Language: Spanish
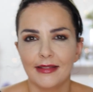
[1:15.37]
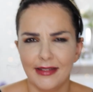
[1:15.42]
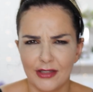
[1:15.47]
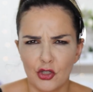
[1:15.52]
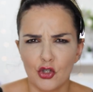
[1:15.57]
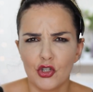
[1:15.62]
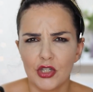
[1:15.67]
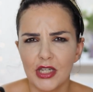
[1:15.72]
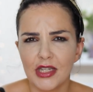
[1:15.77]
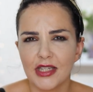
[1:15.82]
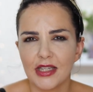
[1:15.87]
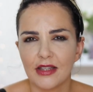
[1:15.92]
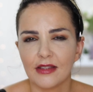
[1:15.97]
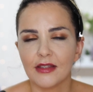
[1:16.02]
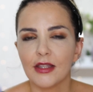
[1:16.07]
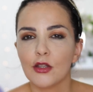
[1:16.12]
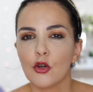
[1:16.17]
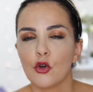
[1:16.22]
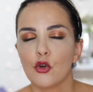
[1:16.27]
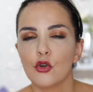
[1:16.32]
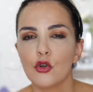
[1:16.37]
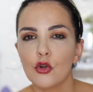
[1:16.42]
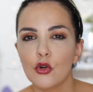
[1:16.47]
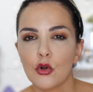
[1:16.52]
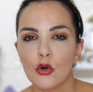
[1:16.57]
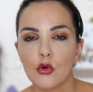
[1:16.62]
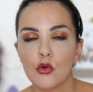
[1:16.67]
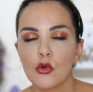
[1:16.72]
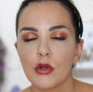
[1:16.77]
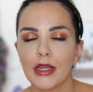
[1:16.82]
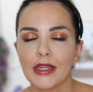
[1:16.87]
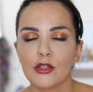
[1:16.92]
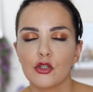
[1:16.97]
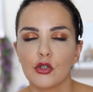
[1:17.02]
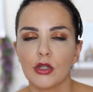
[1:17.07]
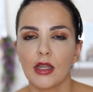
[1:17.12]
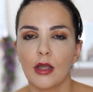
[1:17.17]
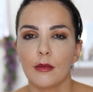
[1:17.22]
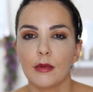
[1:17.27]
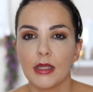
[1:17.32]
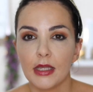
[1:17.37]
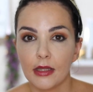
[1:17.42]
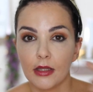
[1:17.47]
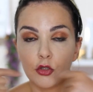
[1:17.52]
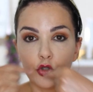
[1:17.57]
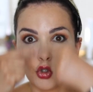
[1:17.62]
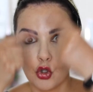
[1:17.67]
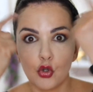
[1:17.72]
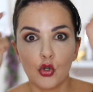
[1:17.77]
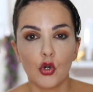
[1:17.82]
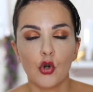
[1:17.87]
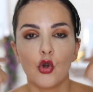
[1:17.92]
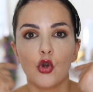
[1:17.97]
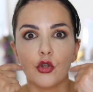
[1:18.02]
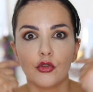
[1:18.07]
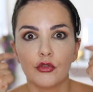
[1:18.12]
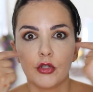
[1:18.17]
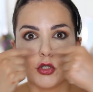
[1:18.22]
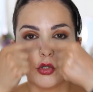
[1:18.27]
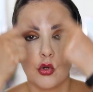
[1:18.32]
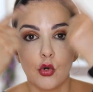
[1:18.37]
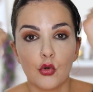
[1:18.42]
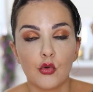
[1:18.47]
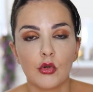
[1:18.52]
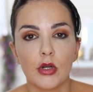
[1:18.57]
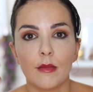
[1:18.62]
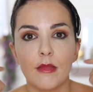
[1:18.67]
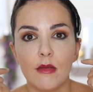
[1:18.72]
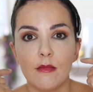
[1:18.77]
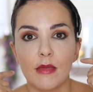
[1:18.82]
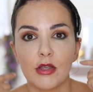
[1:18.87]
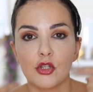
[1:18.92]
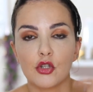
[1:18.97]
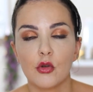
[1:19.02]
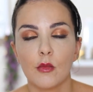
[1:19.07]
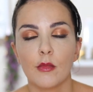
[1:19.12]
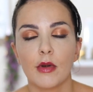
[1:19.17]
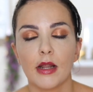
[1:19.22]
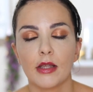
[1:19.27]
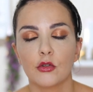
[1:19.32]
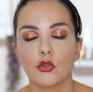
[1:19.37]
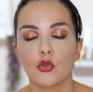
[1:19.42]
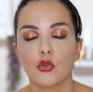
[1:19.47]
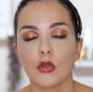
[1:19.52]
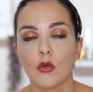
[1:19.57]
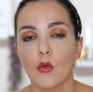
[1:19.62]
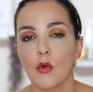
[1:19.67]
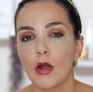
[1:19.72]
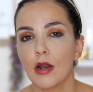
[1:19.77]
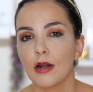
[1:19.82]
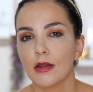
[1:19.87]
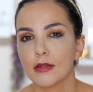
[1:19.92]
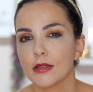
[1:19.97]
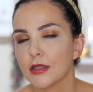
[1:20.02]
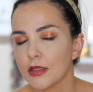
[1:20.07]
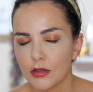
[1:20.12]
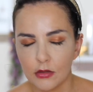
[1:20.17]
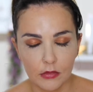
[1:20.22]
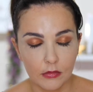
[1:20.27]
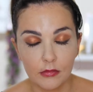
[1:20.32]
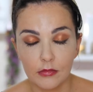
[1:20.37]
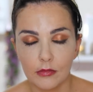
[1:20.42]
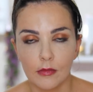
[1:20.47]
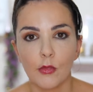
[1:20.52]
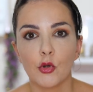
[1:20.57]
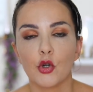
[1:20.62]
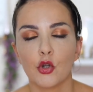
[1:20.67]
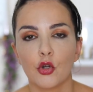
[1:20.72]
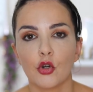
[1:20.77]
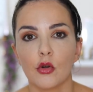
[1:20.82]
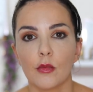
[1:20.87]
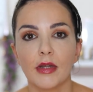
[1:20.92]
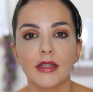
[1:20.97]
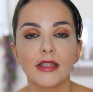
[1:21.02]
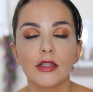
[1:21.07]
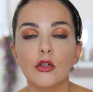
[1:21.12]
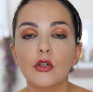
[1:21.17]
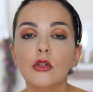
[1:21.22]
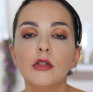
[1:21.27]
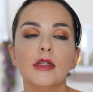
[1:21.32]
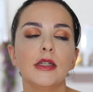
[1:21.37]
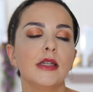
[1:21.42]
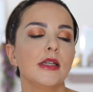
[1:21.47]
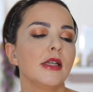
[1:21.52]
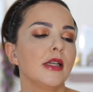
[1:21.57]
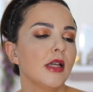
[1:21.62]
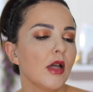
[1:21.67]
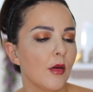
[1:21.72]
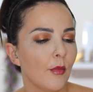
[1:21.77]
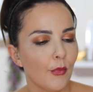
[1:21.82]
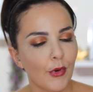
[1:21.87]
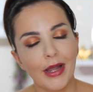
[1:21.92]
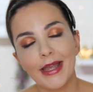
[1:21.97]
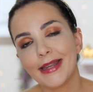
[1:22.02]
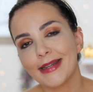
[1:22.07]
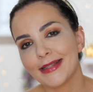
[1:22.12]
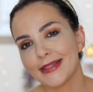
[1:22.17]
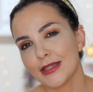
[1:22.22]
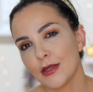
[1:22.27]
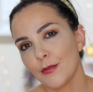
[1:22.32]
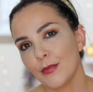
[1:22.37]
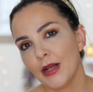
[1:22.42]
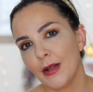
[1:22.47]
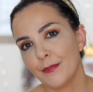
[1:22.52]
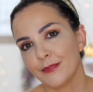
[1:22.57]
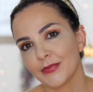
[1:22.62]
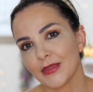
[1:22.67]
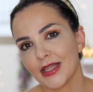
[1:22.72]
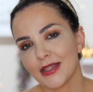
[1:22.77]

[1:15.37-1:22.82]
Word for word: Son sesenteros, ¿no? Los looks esos que había de todo el ojo entero con una misma sombra, todo igual, así monocromático. Pues en ese plan.